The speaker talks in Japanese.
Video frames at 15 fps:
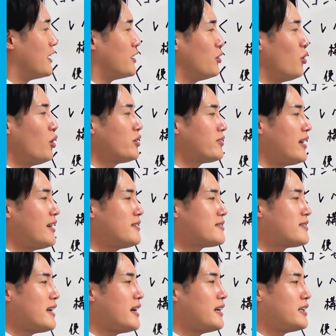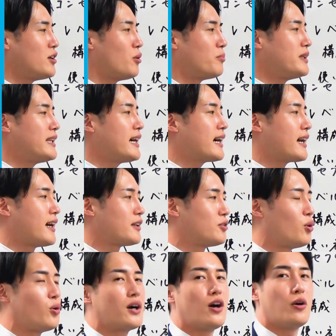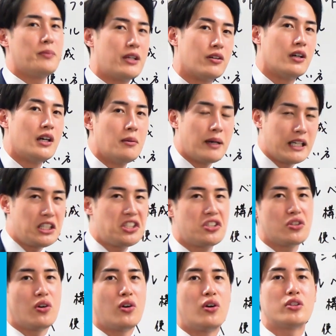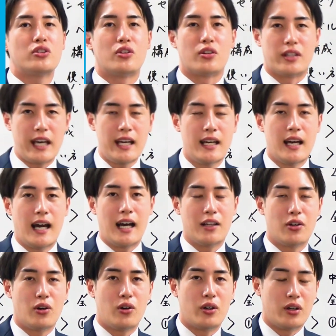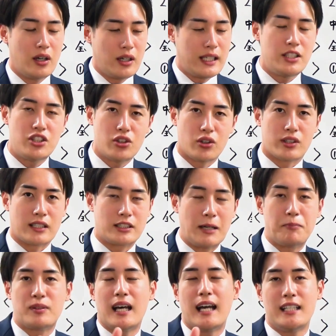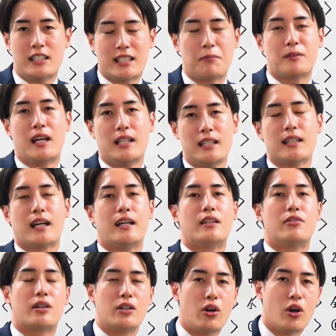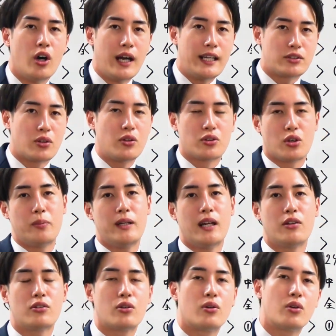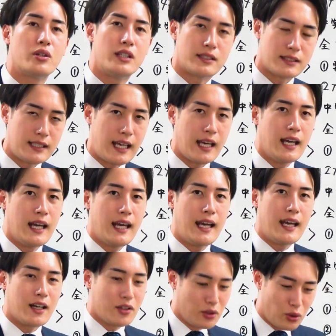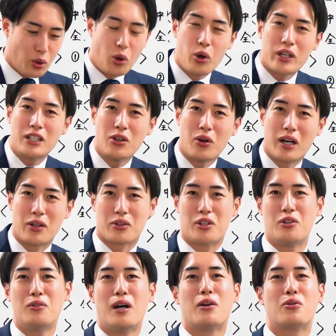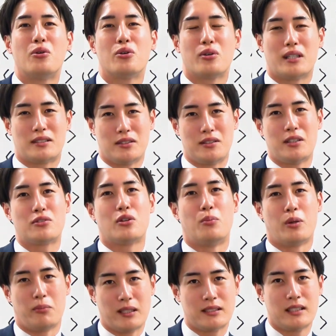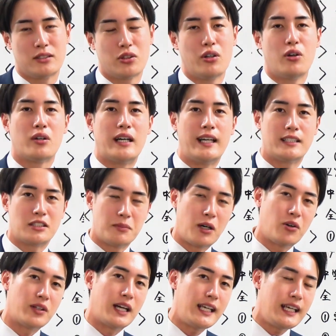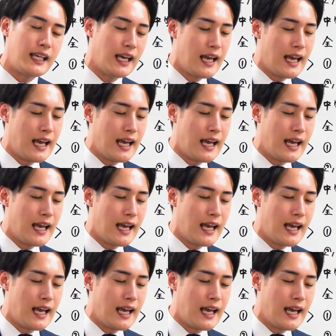要点整理を見ながら動画を見る、まあ、1章ごとのねあの1章とかチャプター1チャプター2って書いてるけど、えそこの扉のところにですね、えー、この講義動画の QR コードがついてると思いますそれを、えスマホなり、